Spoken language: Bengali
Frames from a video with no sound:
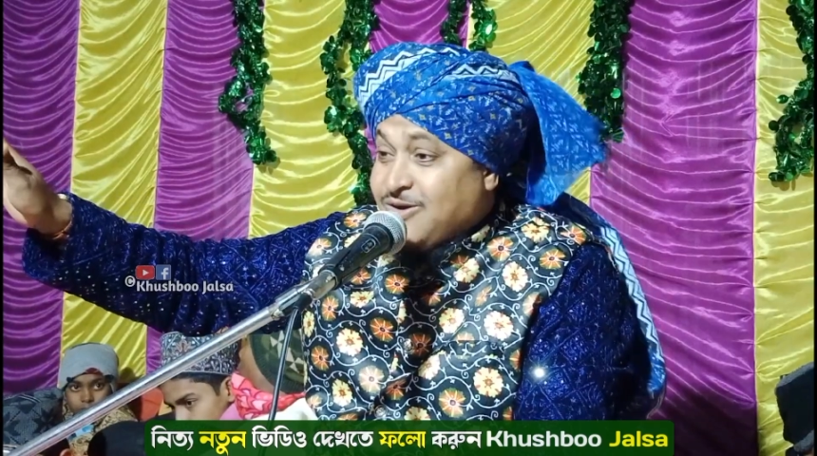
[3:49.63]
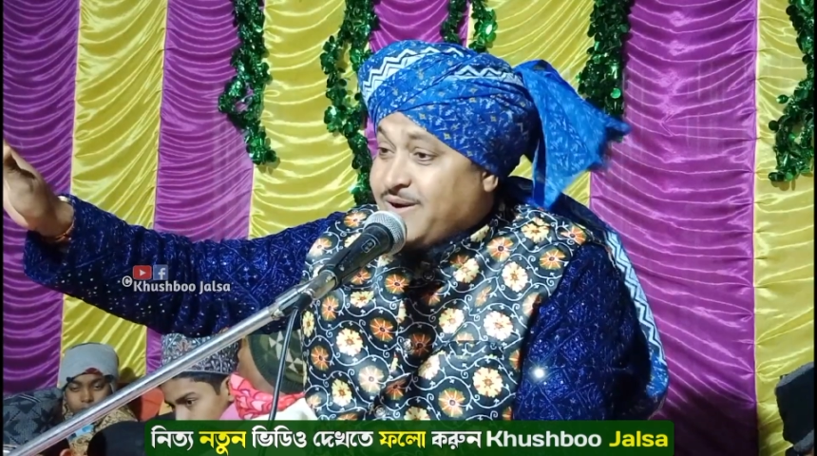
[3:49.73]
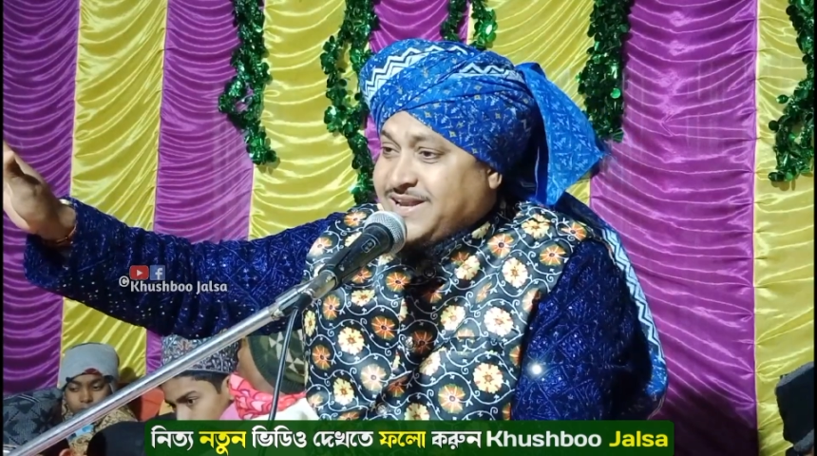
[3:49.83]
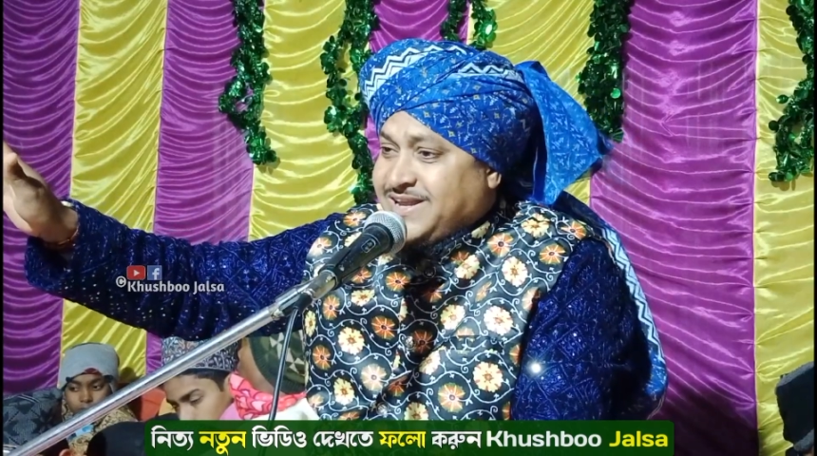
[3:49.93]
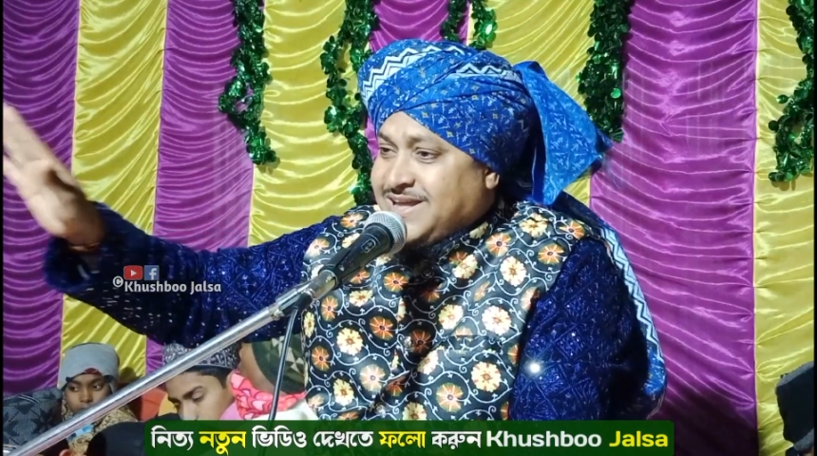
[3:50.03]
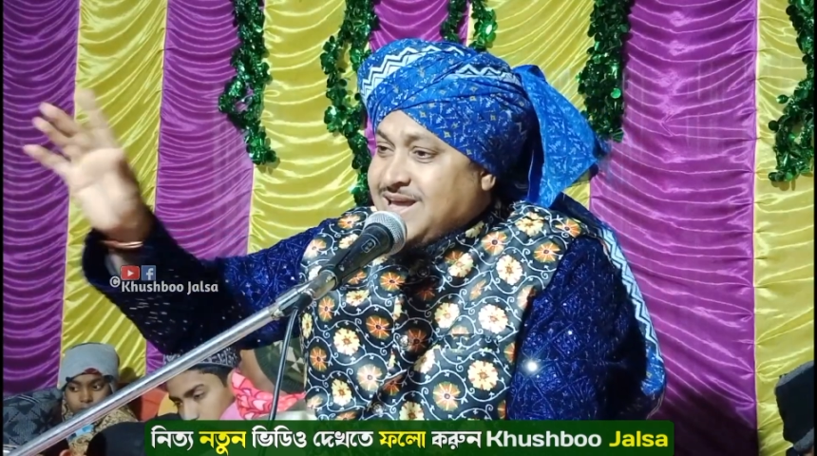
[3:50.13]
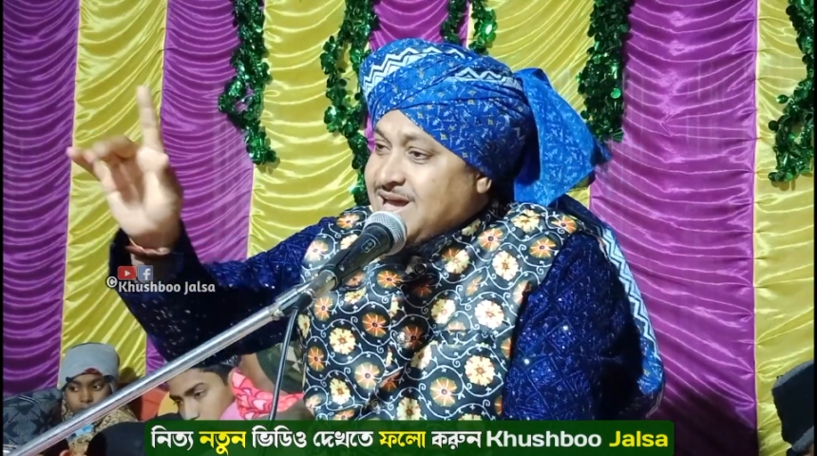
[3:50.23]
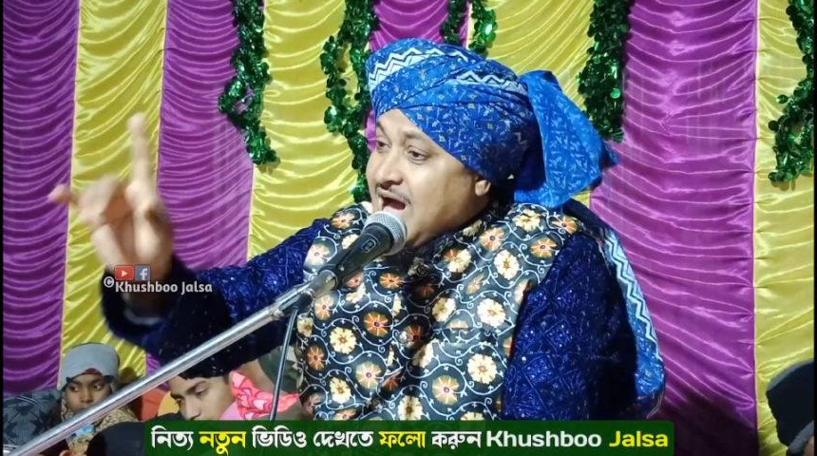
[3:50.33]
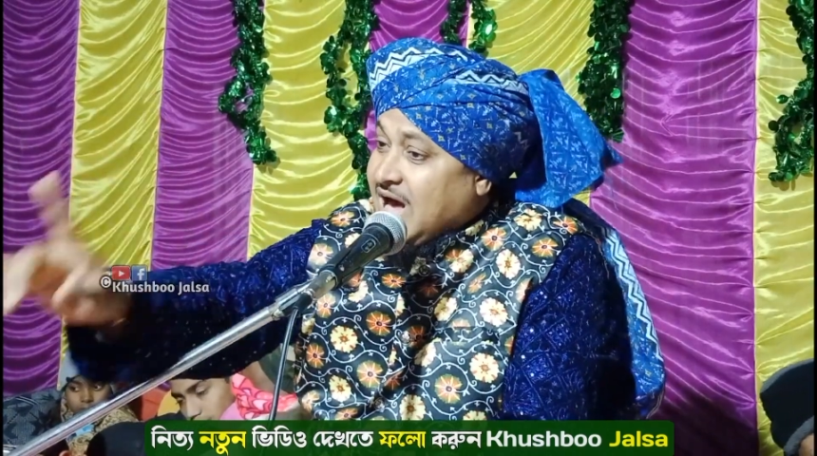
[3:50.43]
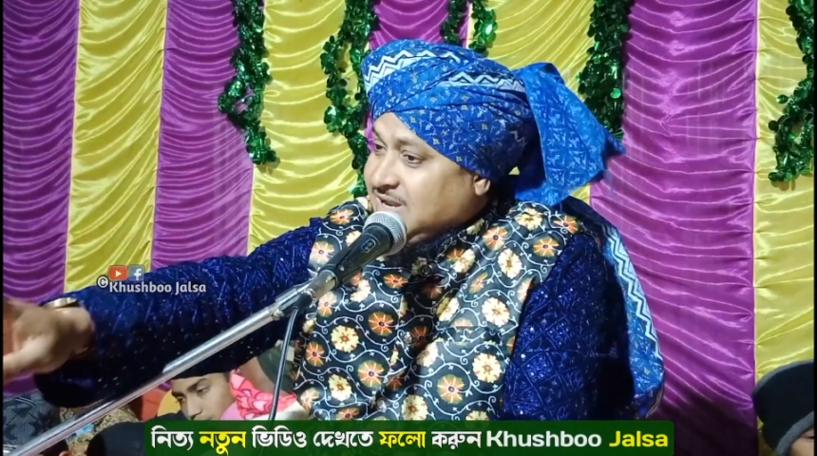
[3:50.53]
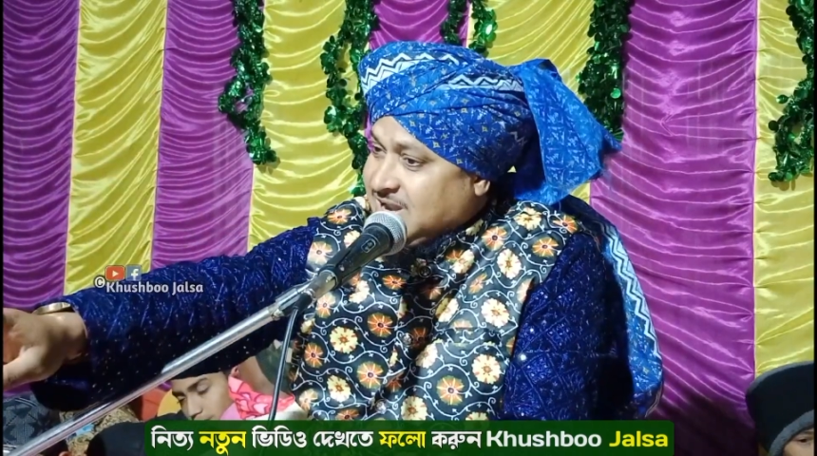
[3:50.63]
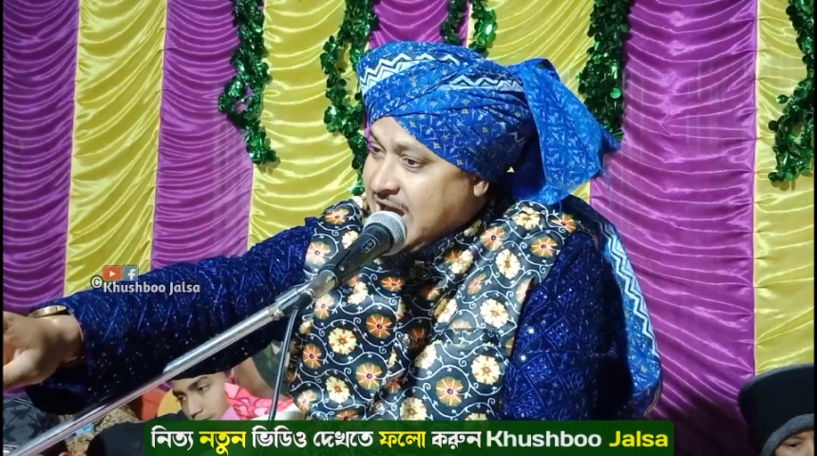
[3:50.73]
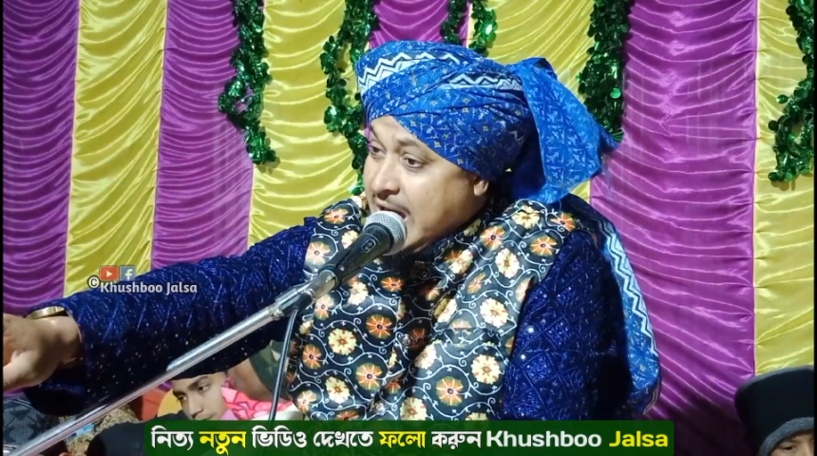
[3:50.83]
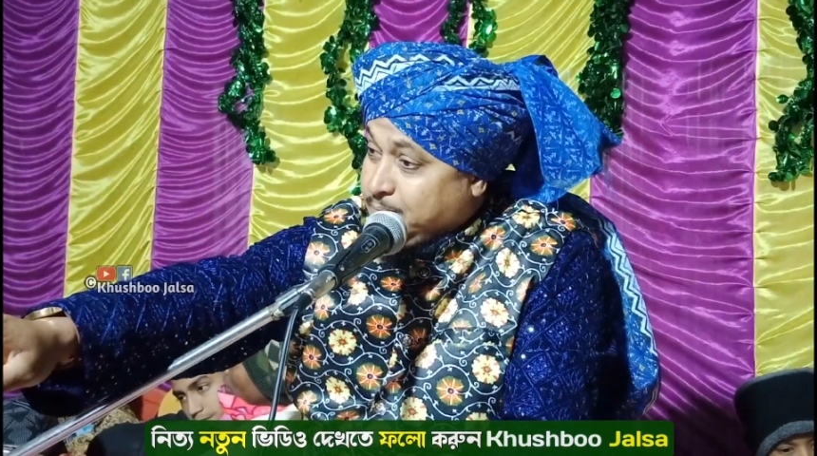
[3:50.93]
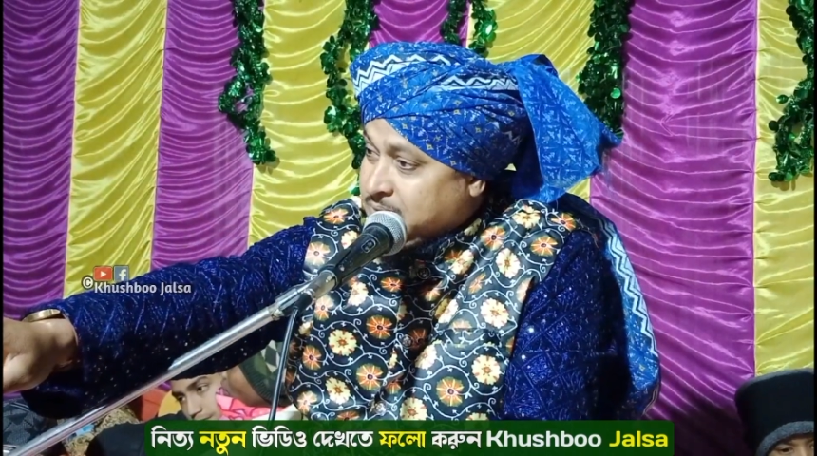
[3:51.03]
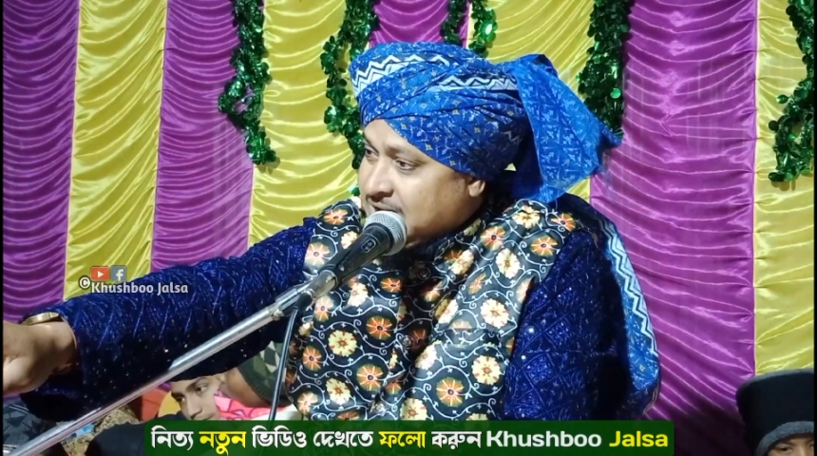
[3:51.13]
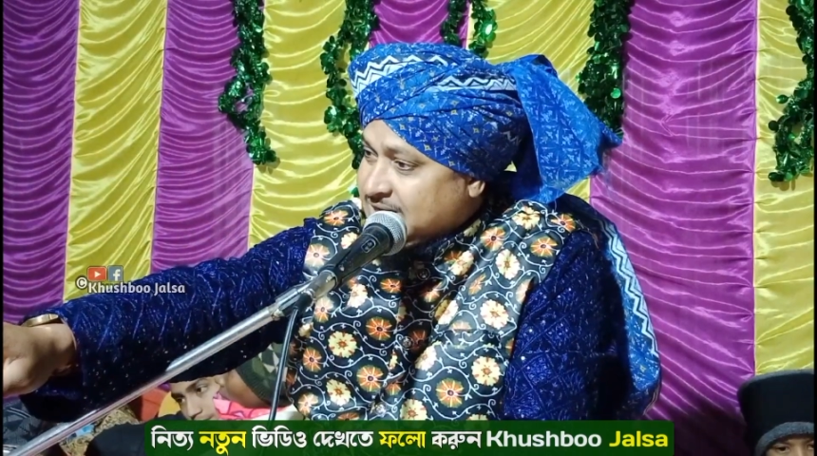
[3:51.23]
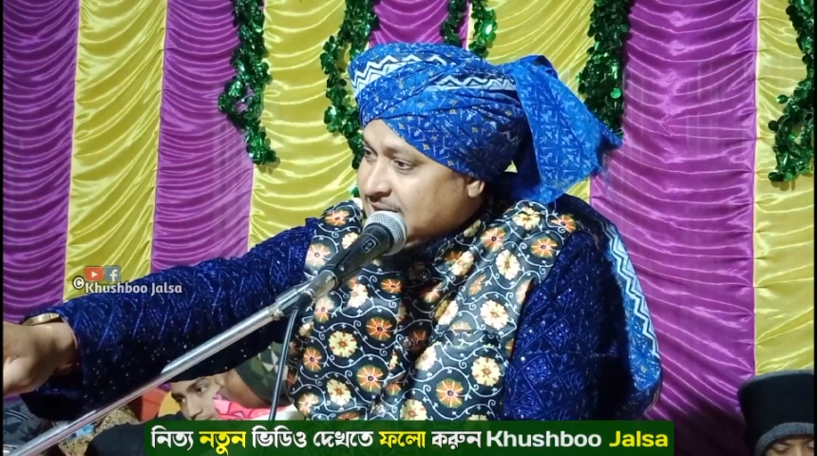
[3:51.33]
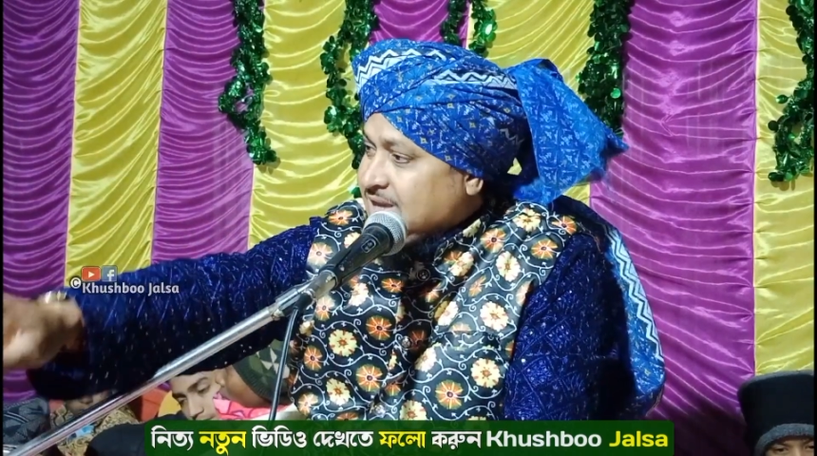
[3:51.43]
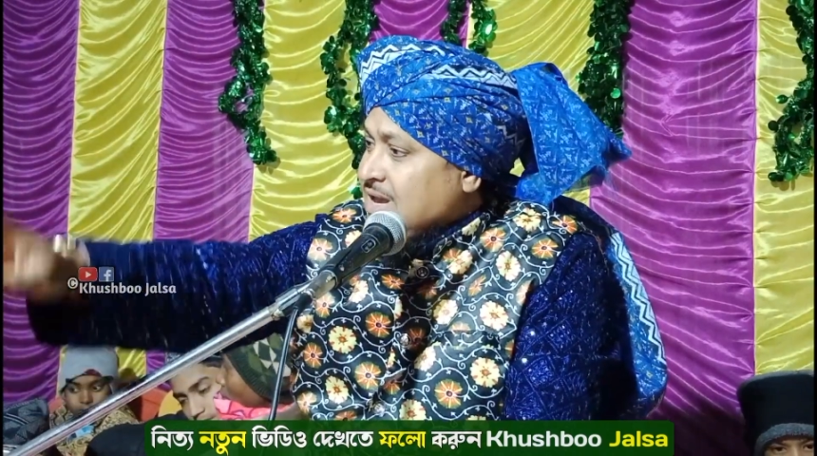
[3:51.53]
হয়নি আল্লাহ
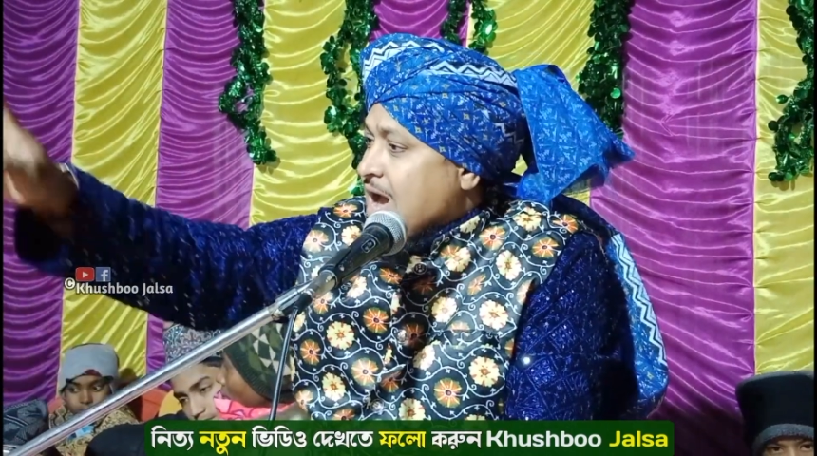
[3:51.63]
আপনাকে